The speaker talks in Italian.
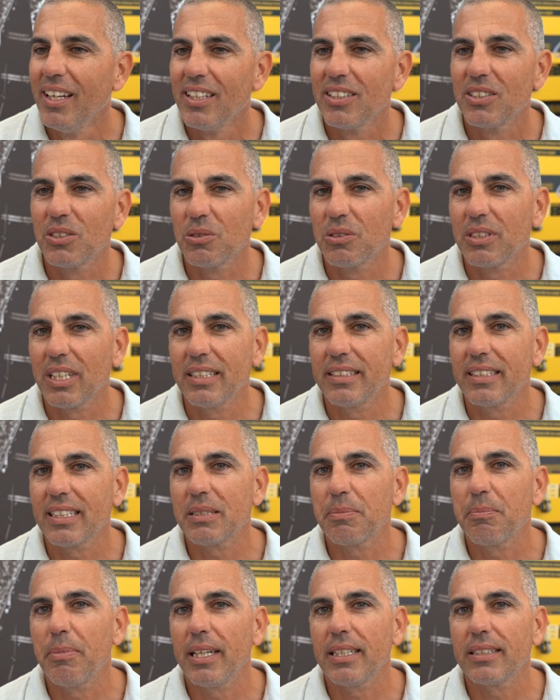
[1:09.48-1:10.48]
su tanti
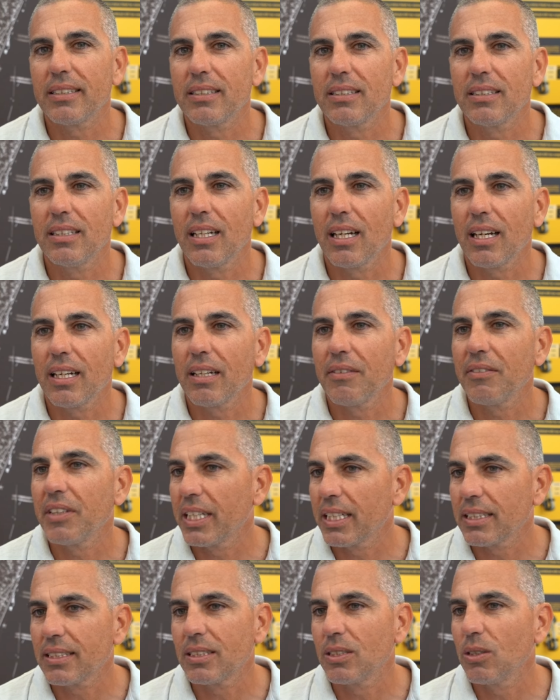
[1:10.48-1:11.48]
aspetti della
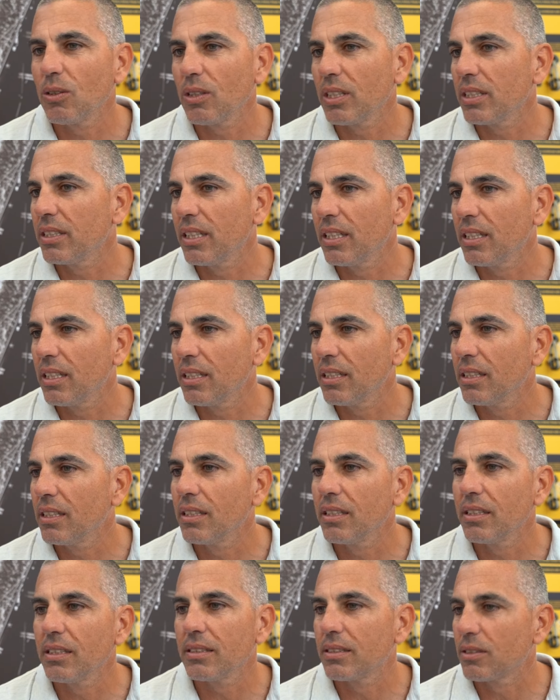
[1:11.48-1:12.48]
navigazione,
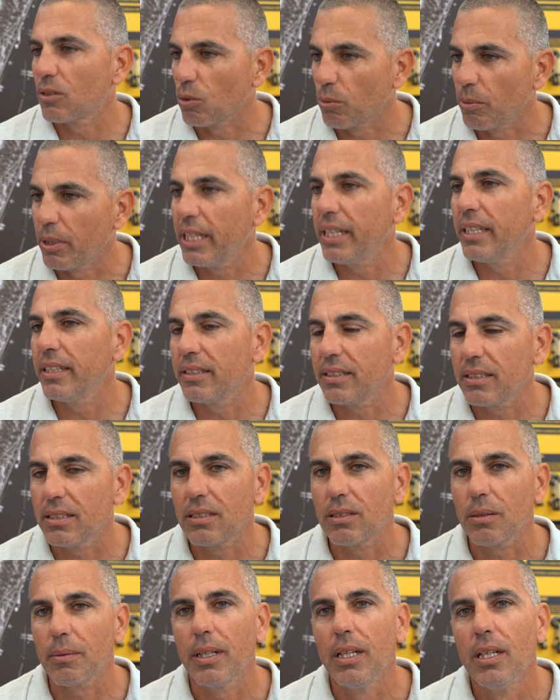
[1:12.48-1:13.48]
degli strumenti,
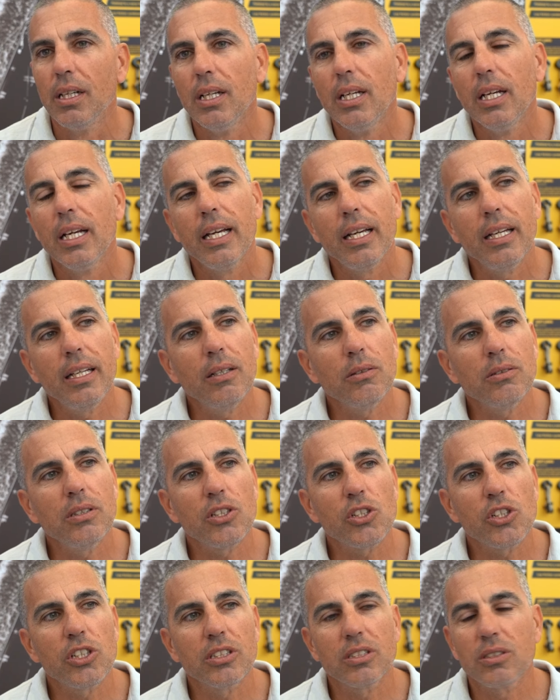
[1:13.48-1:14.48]
insomma. E ho
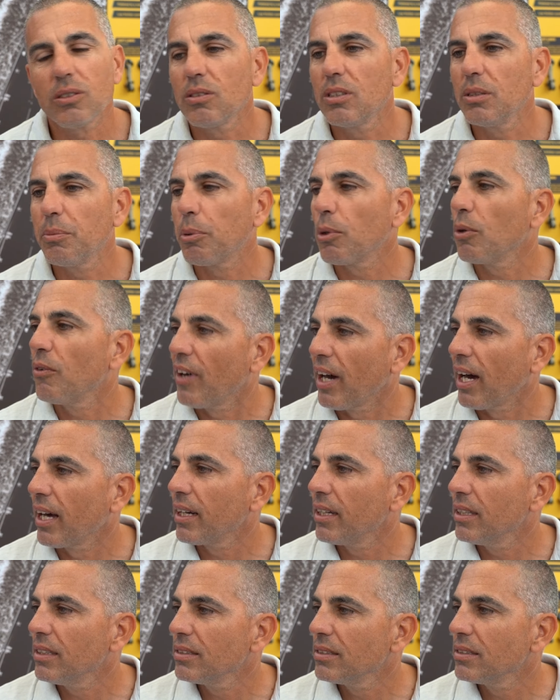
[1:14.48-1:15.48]
deciso di
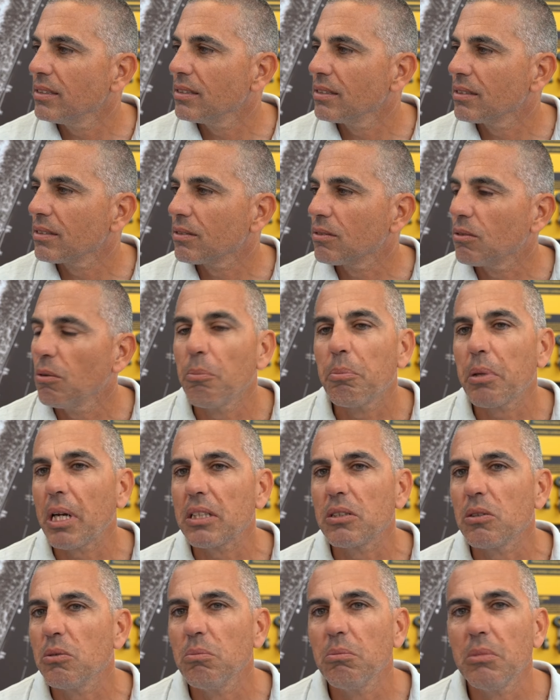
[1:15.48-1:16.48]
provare
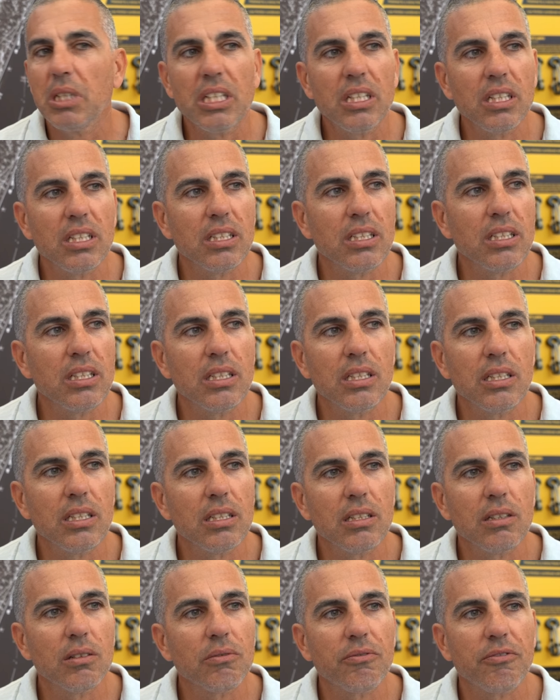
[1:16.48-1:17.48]
comprato un
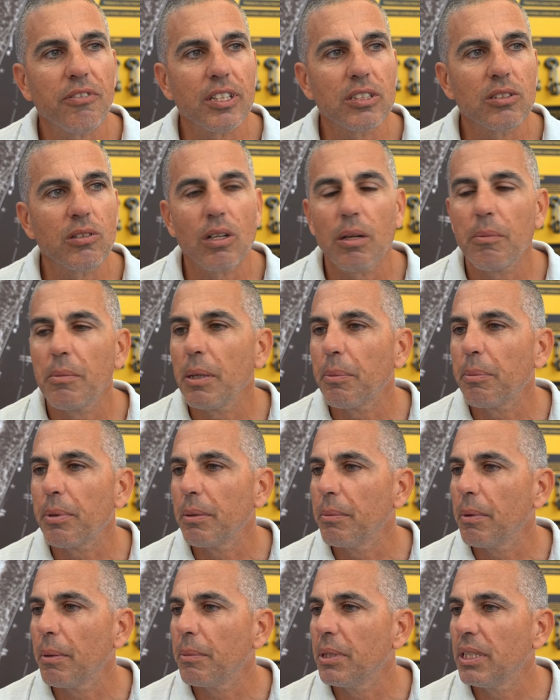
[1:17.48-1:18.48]
mini, ho fatto la mia
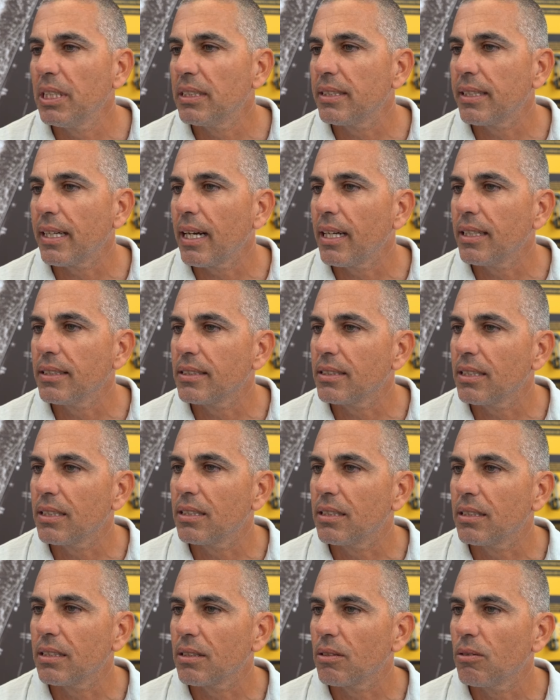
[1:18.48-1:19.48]
prima mini
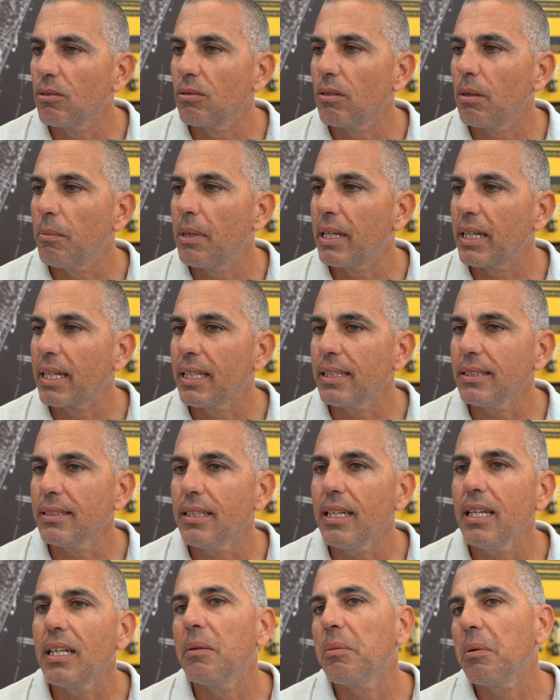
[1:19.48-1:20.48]
Transat con una barca
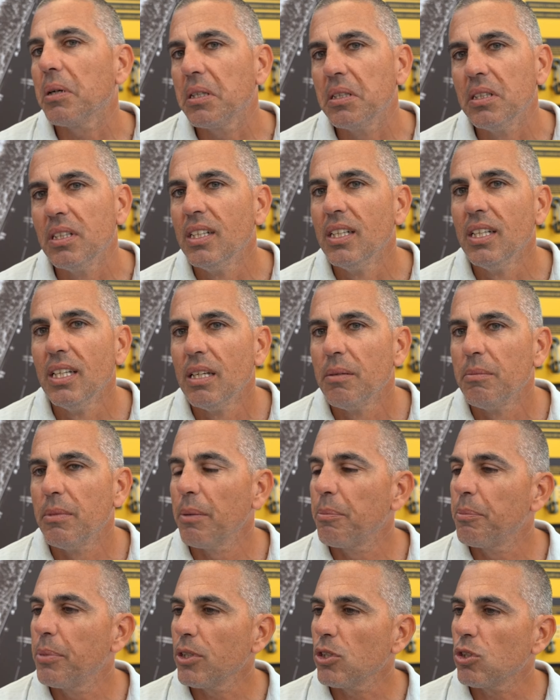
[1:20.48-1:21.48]
serie, poi mi
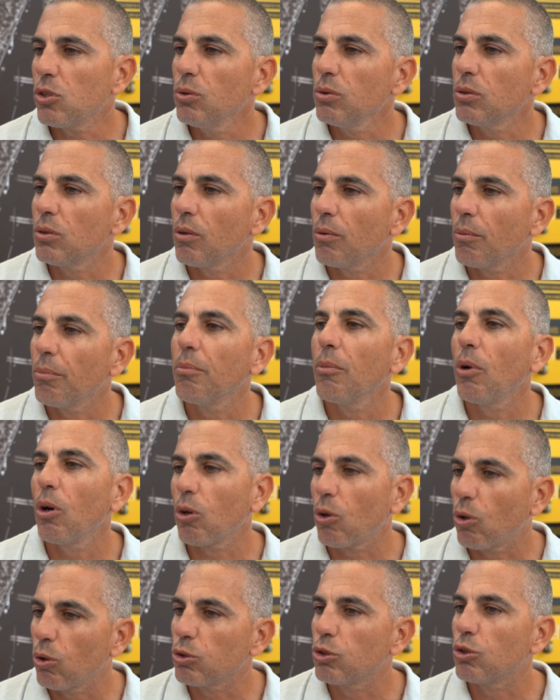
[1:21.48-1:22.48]
è piaciuto,
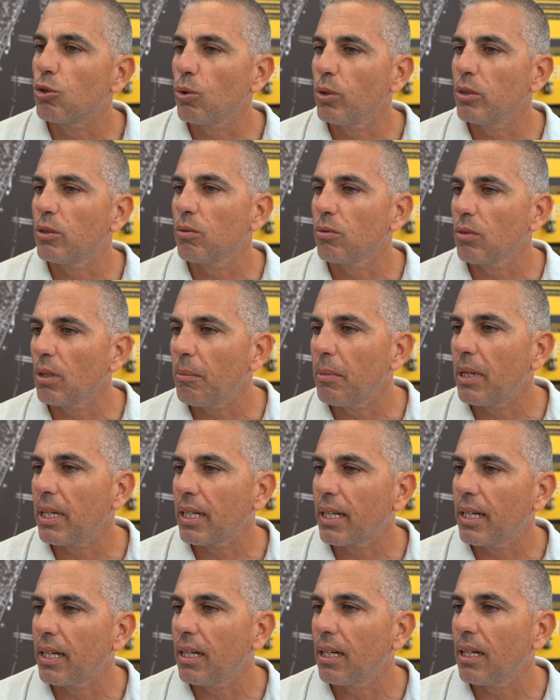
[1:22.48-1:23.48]
ho costruito una
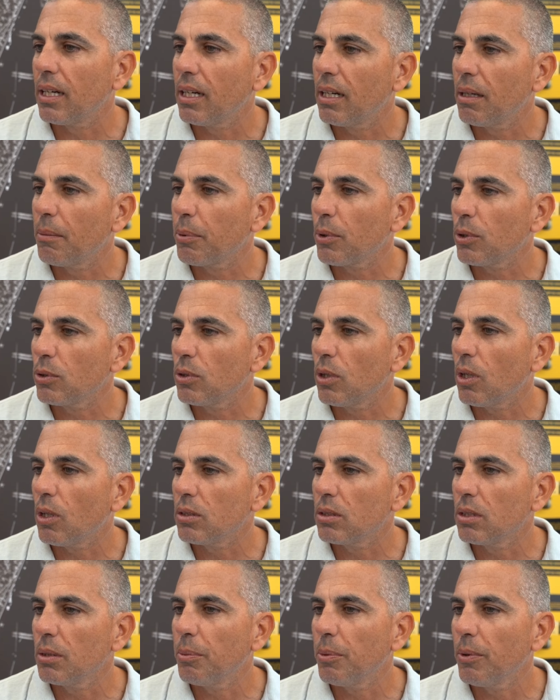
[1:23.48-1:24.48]
barca
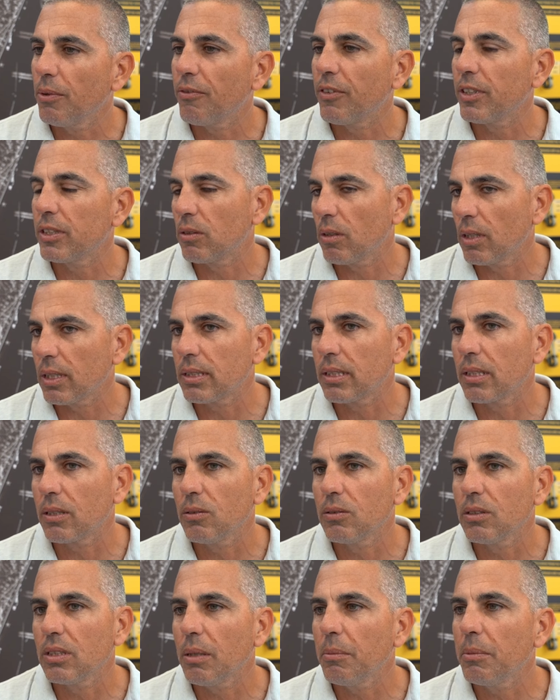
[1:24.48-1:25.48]
prototipo, ho fatto la
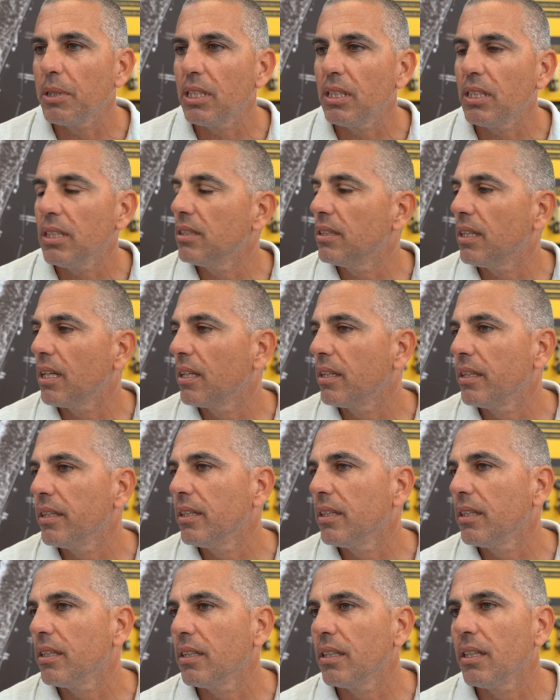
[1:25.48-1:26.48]
seconda mini e da
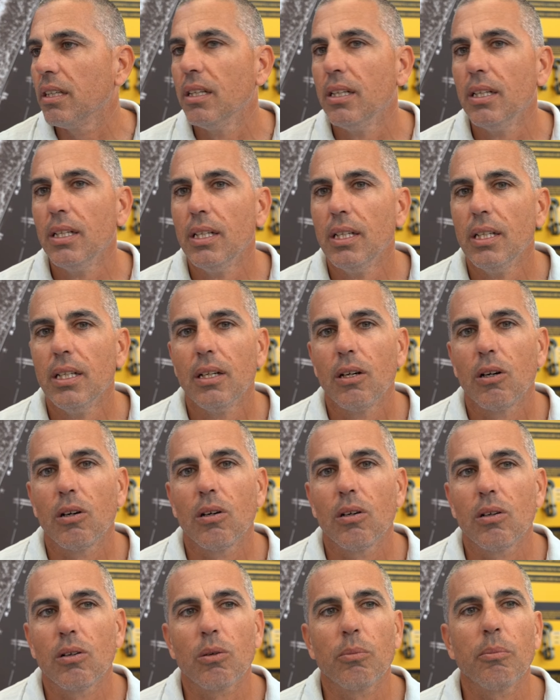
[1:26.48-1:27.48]
lì
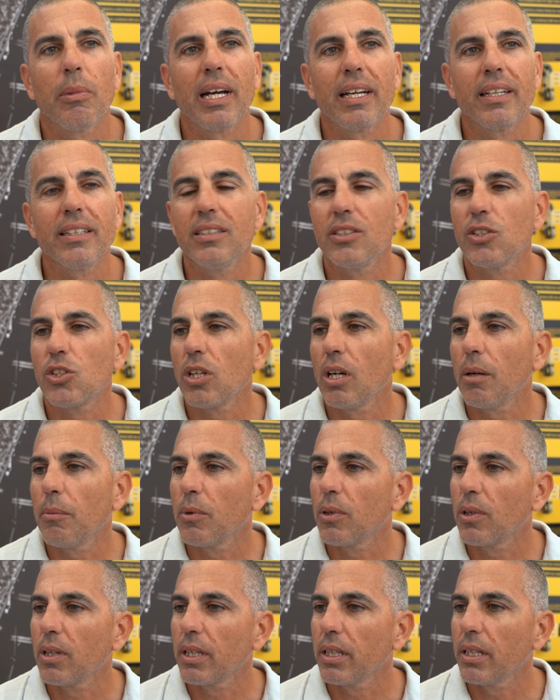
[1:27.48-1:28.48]
ormai
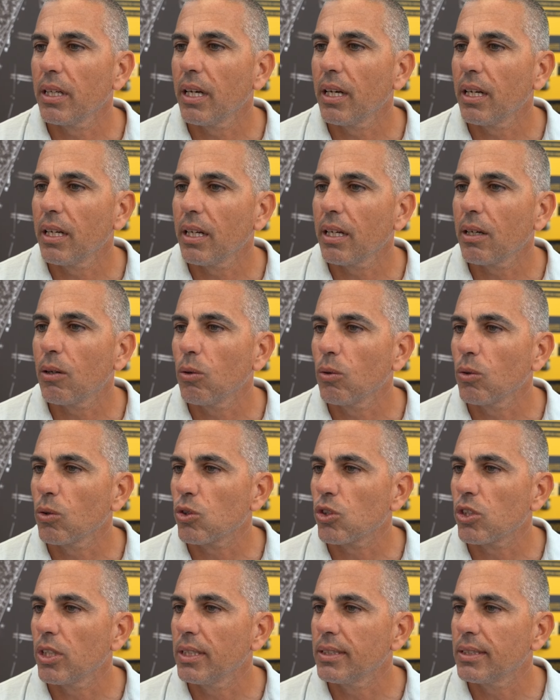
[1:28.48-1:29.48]
diciamo che la, la
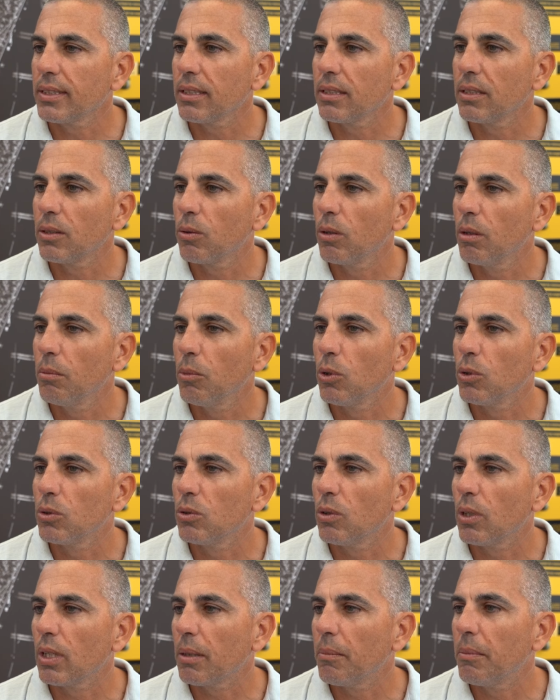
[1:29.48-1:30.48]
conoscenza di quel
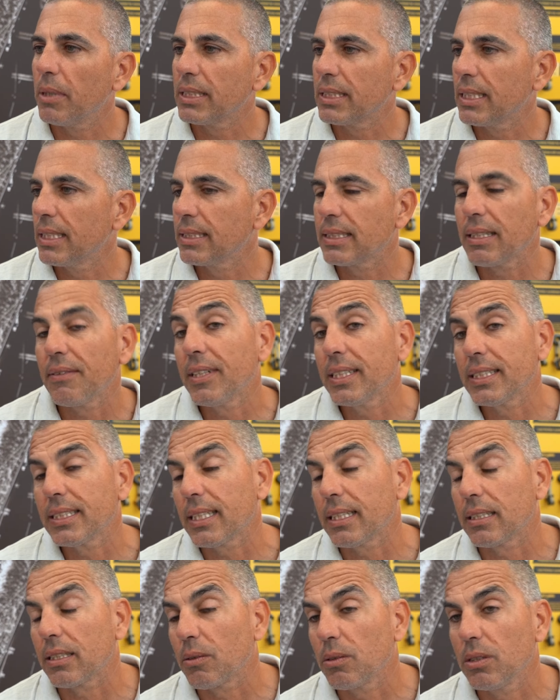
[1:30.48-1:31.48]
mondo era abbastanza
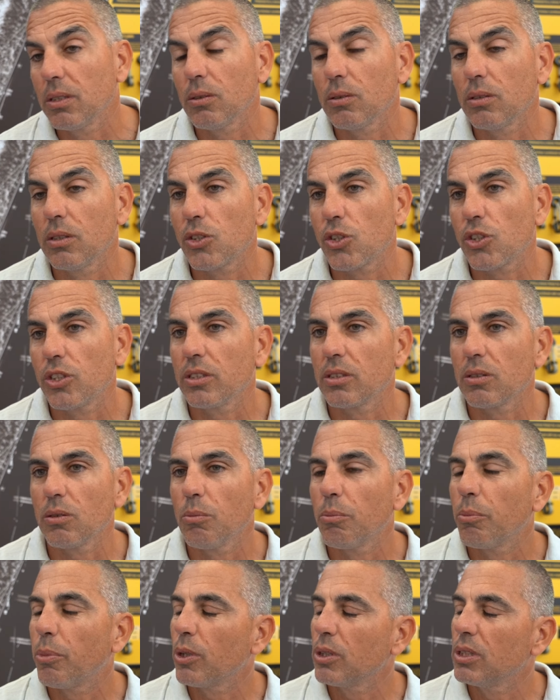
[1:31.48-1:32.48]
avanzata, quindi ho deciso
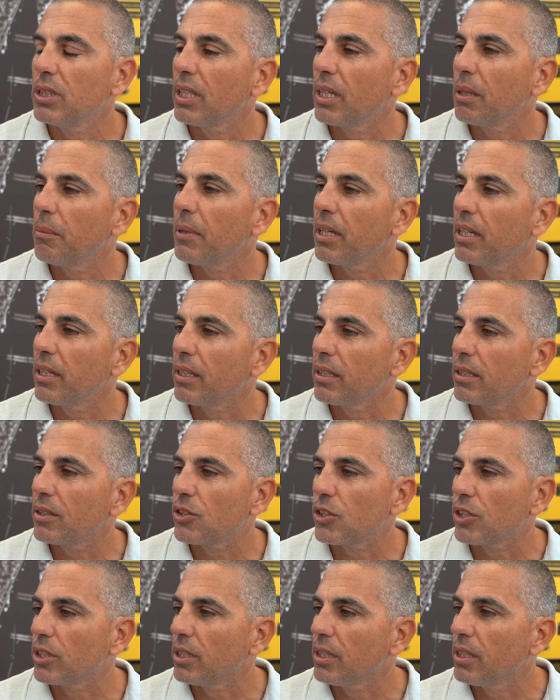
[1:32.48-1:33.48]
un po' di
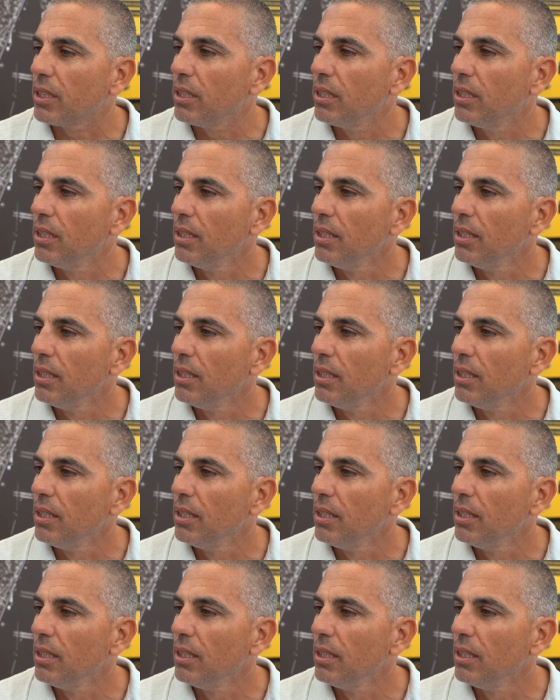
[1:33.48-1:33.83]
rimanerci e,